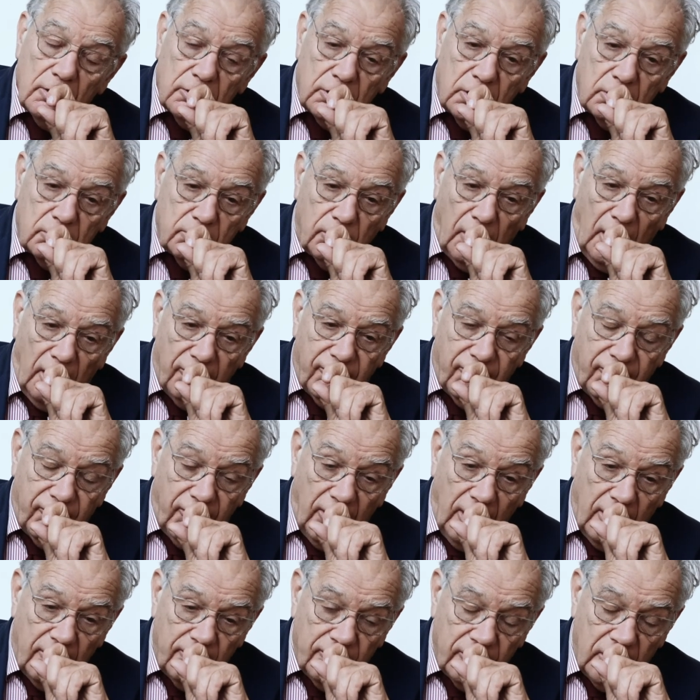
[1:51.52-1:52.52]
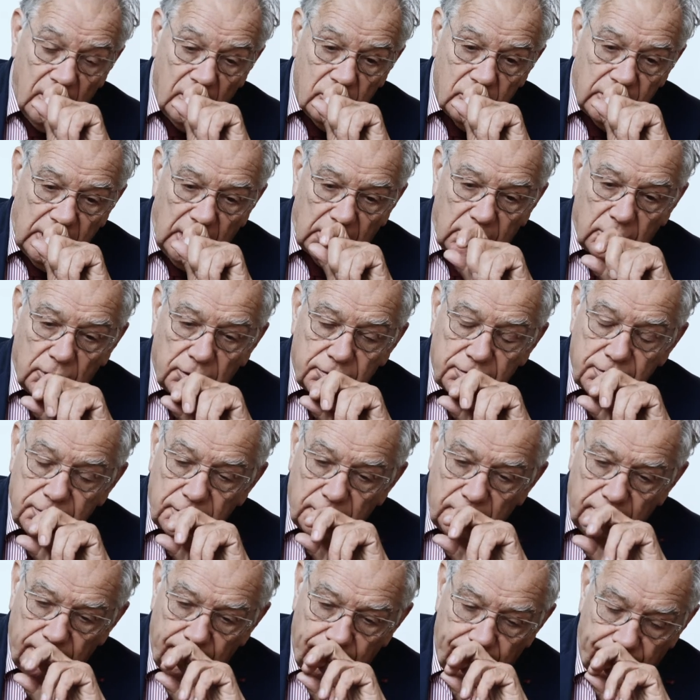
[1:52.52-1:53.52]
était une brave femme, elle a eu quatre
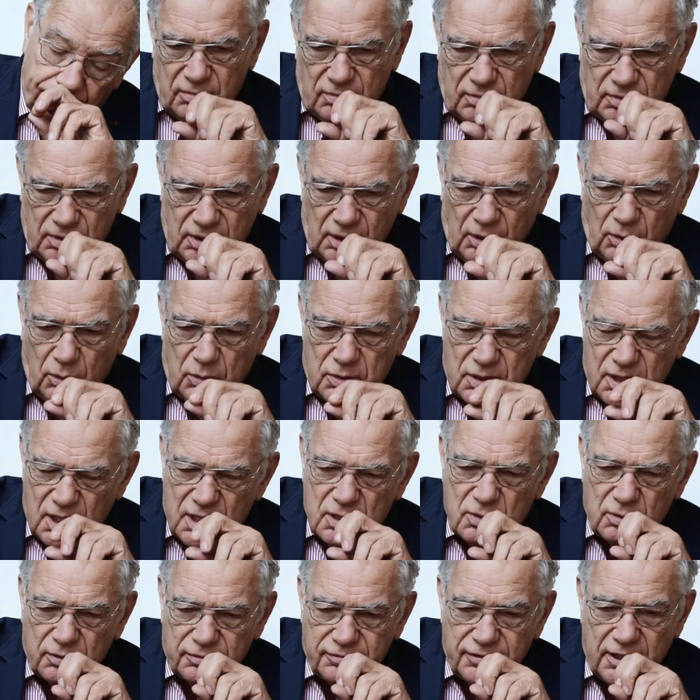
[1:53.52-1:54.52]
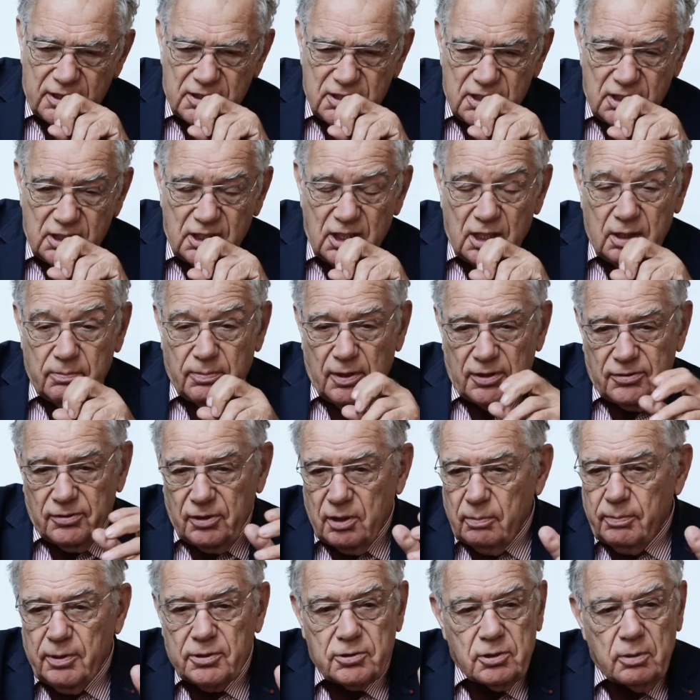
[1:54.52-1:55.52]
enfants de grossesse sont fatiguées parce
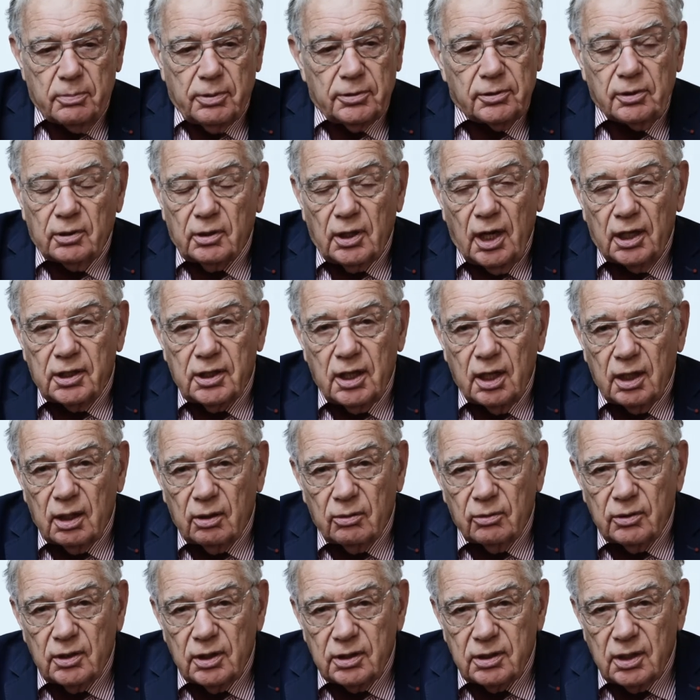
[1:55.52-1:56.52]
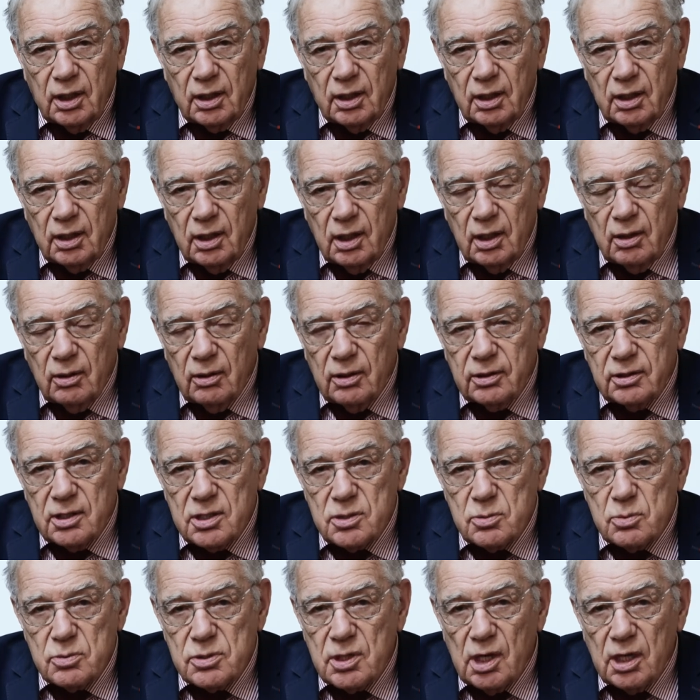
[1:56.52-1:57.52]
que, parce que pendant la guerre, on était, on
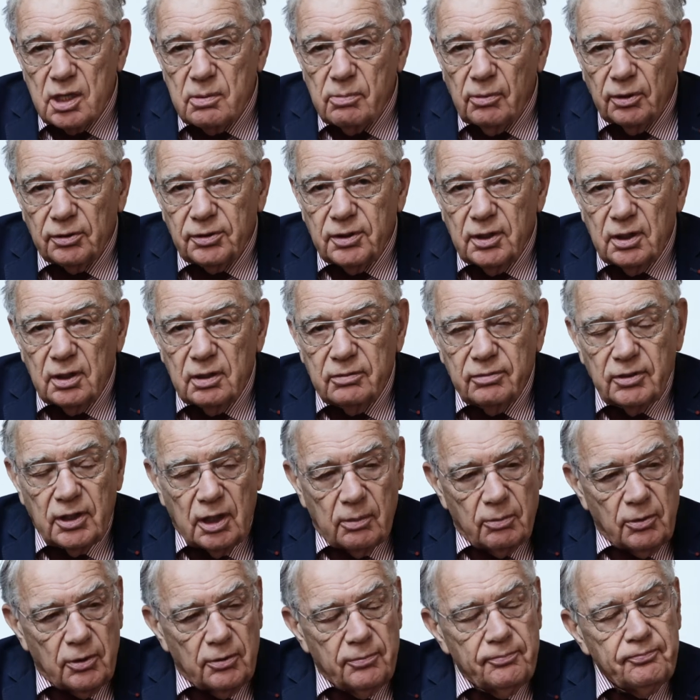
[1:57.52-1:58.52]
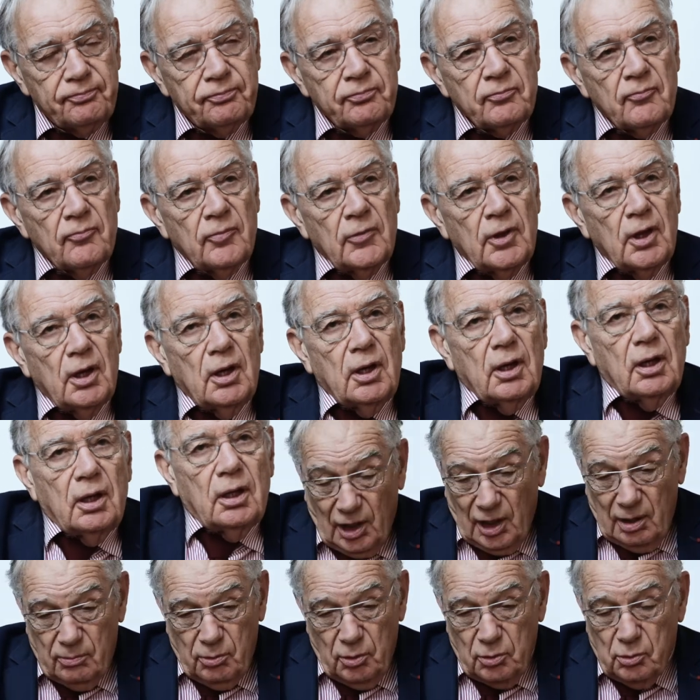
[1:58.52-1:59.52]
était sous-alimenté, évidemment.
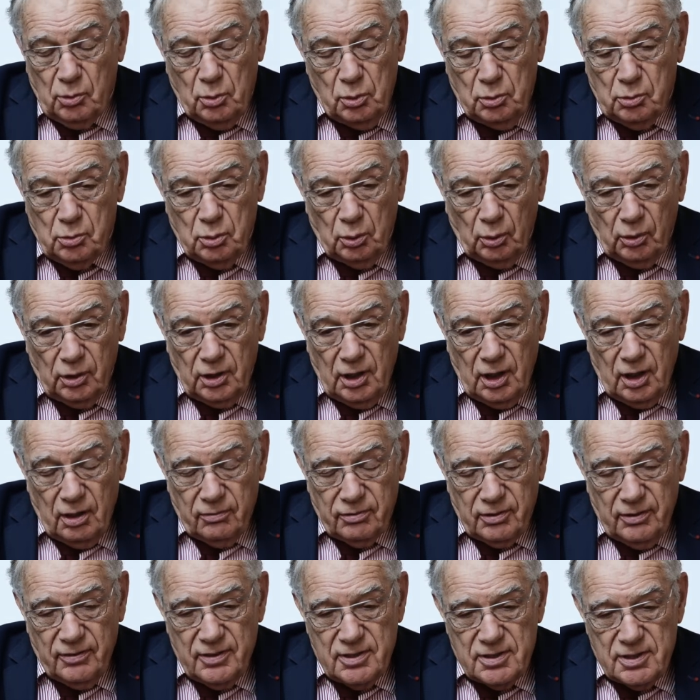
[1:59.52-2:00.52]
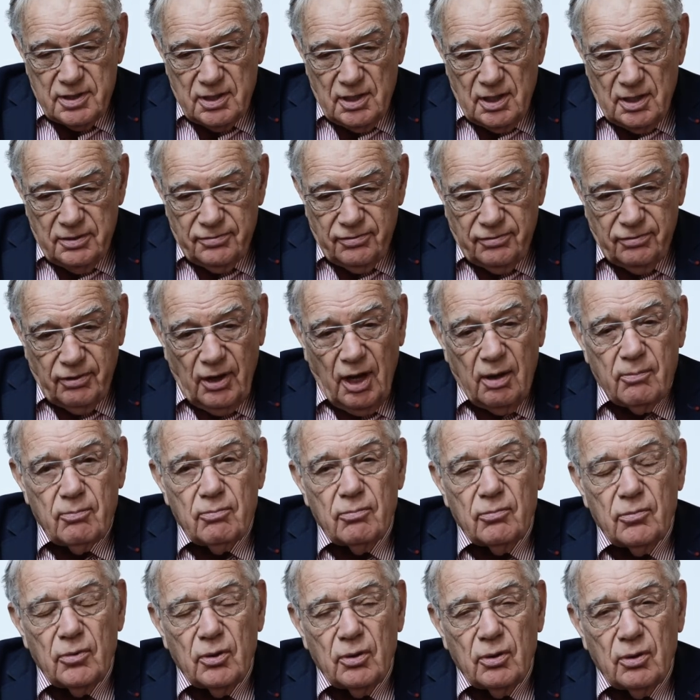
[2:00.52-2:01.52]
Très bonne couturière. Vous savez, c'est les
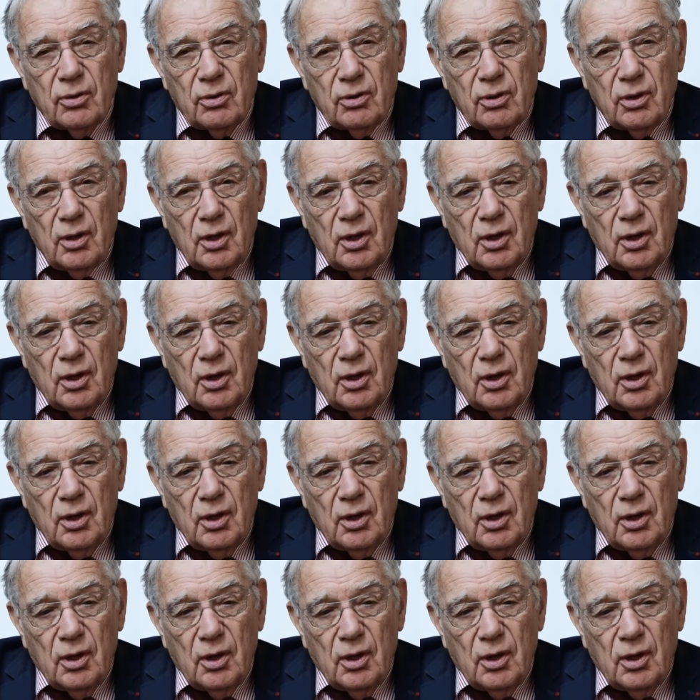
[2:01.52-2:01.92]
femmes euh,